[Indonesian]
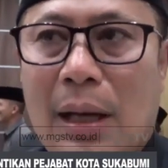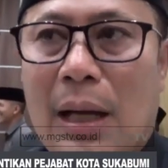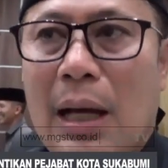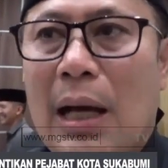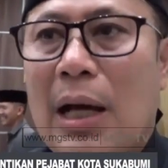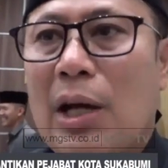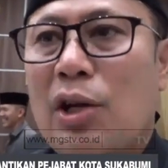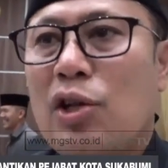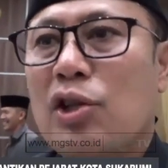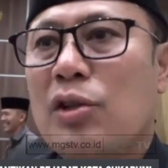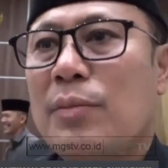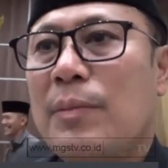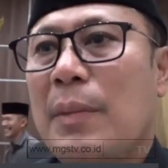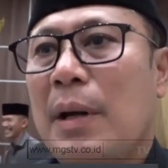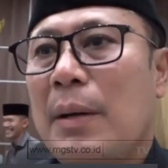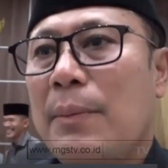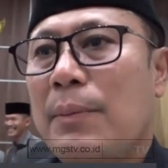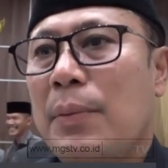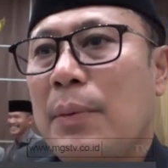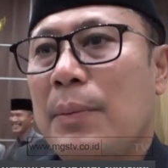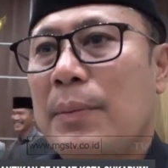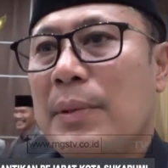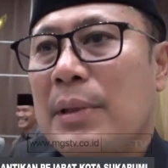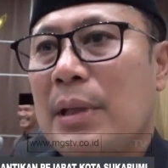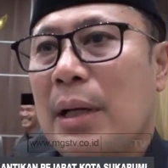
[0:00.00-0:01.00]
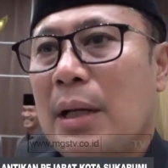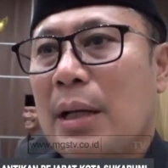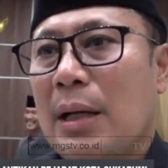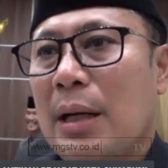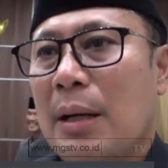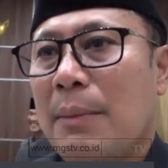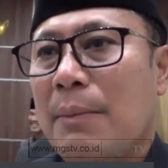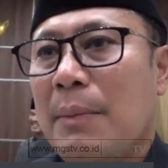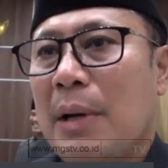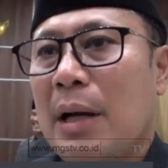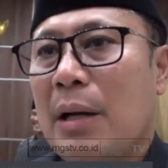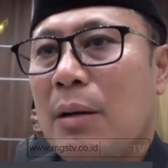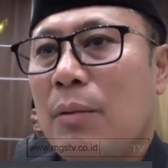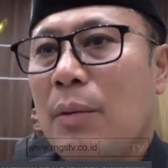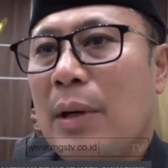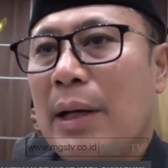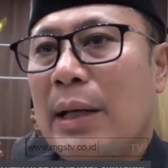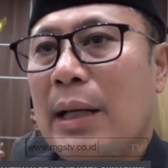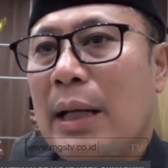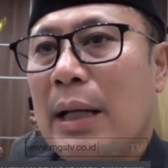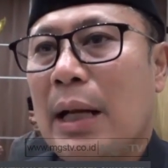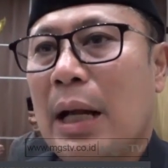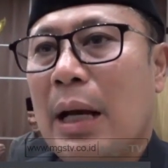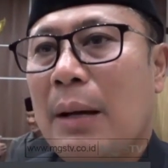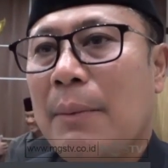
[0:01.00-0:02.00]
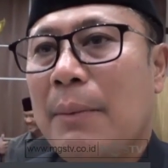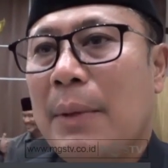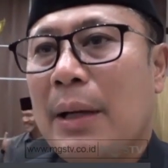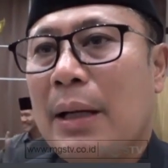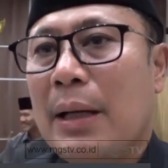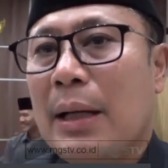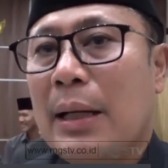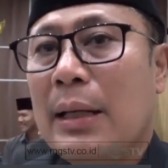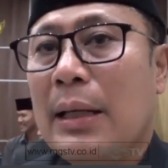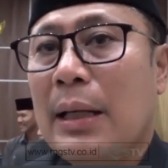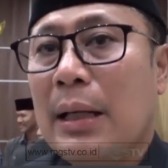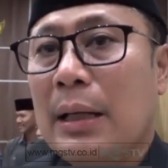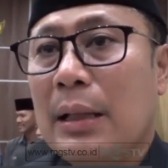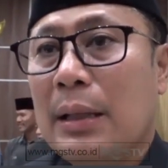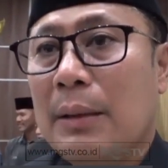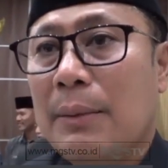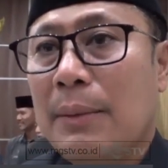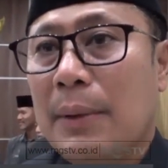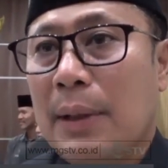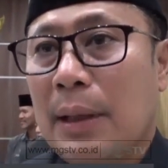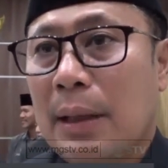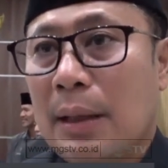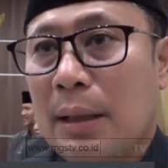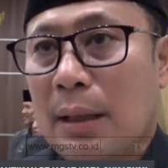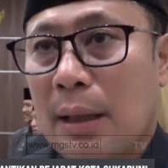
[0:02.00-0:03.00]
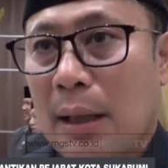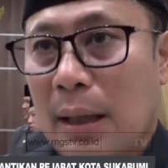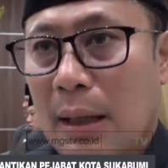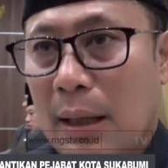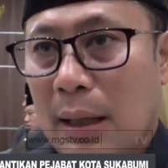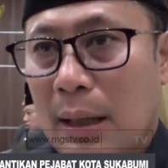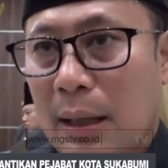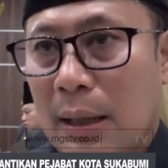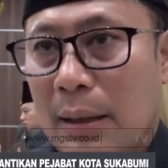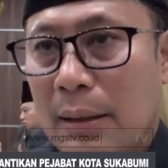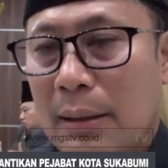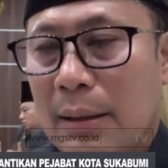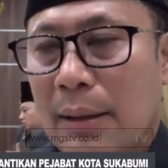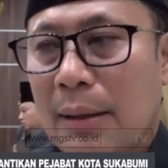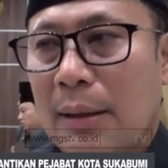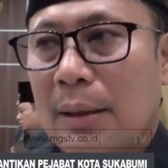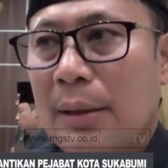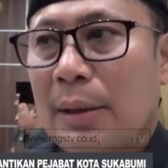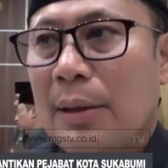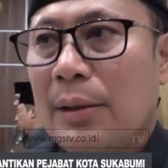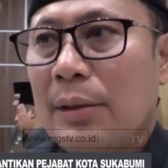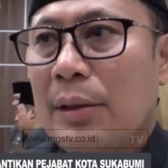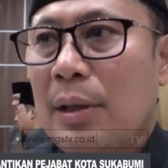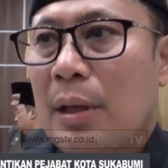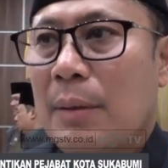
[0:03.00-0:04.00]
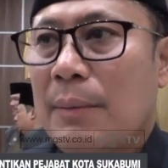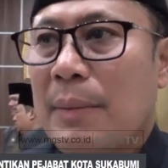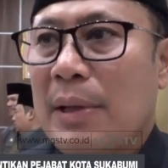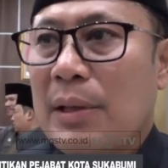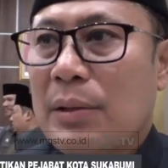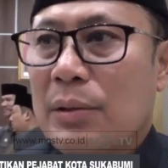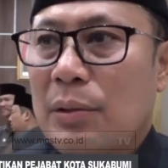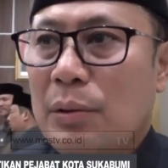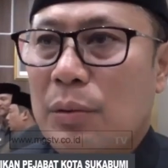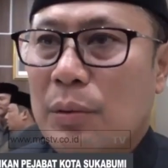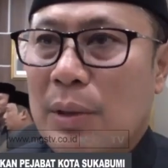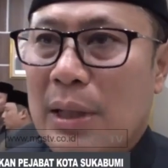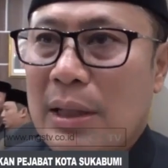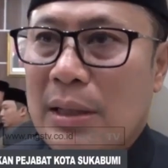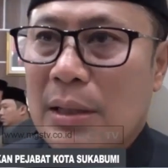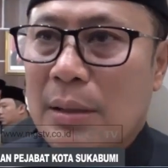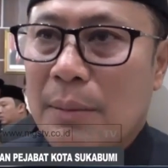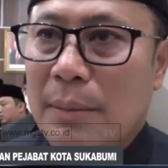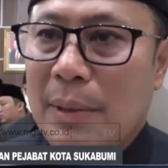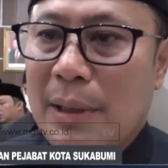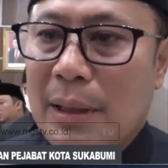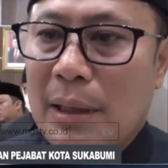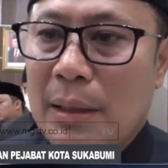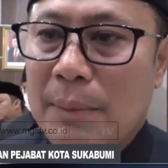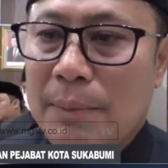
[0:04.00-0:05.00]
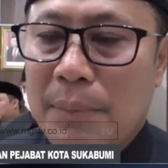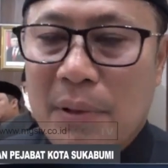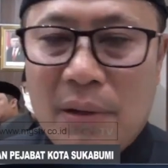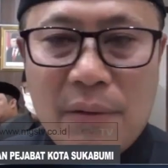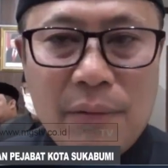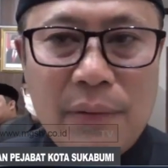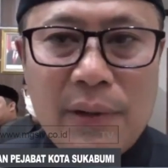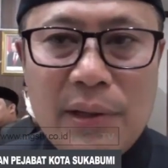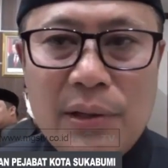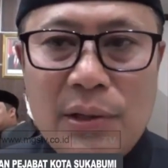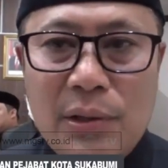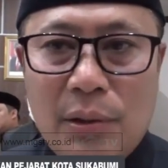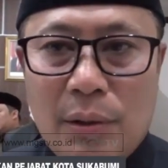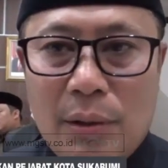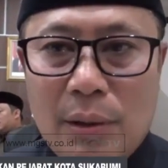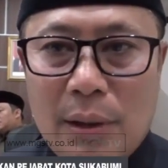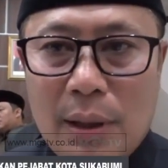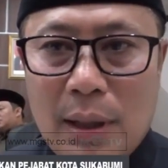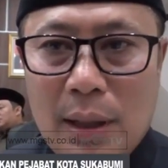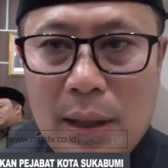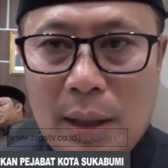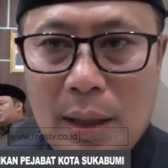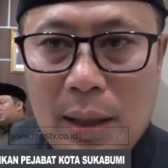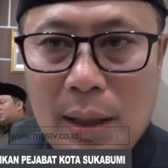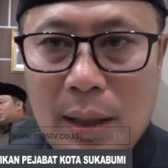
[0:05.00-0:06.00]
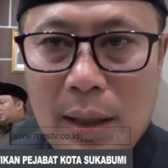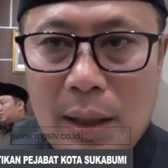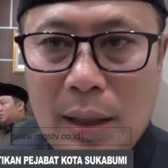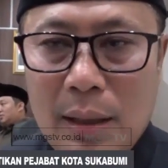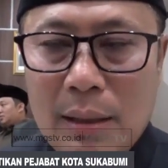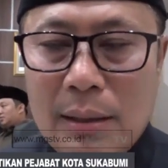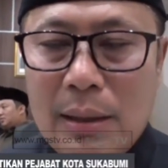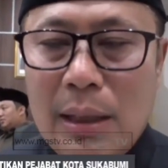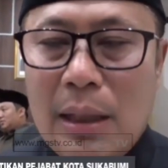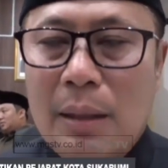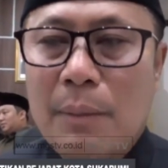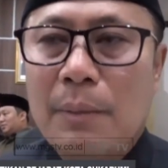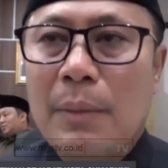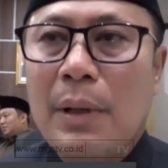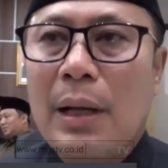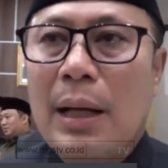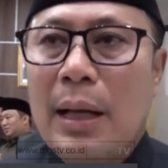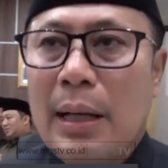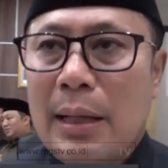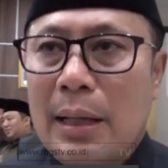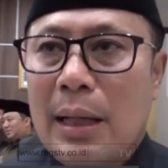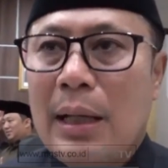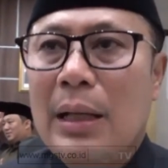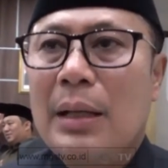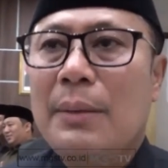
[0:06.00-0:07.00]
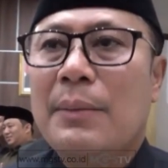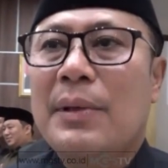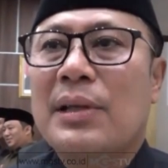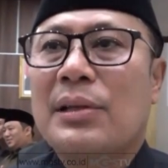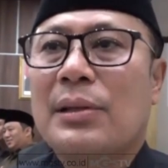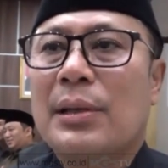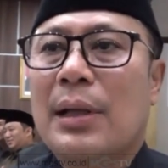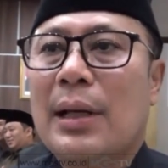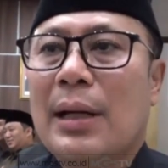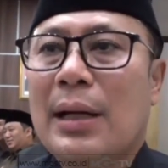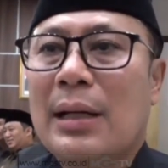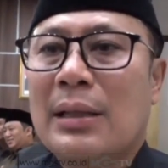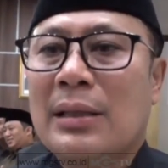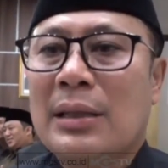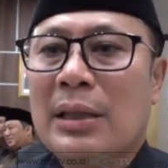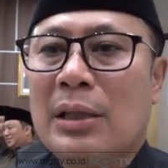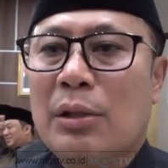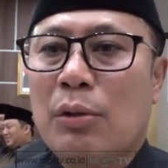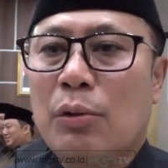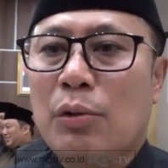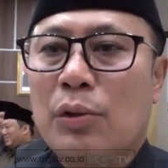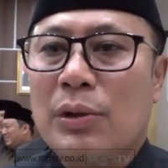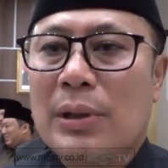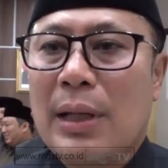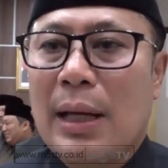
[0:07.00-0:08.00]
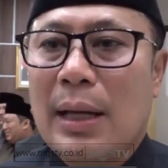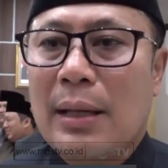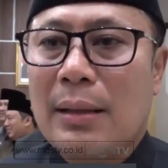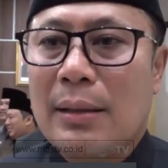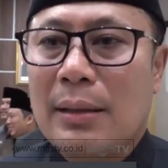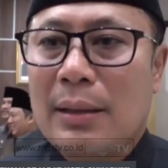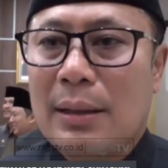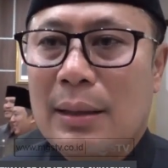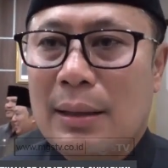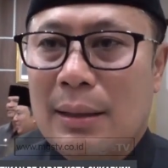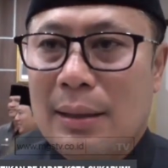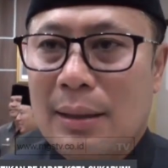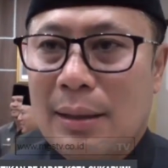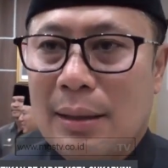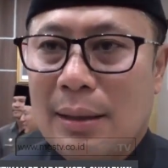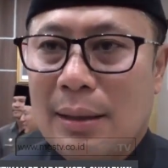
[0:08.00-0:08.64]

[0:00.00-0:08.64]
harus mampu menjaga marwah dan amanah yang diberikan, termasuk juga semakin profesional dan melayani masyarakat setulus hati.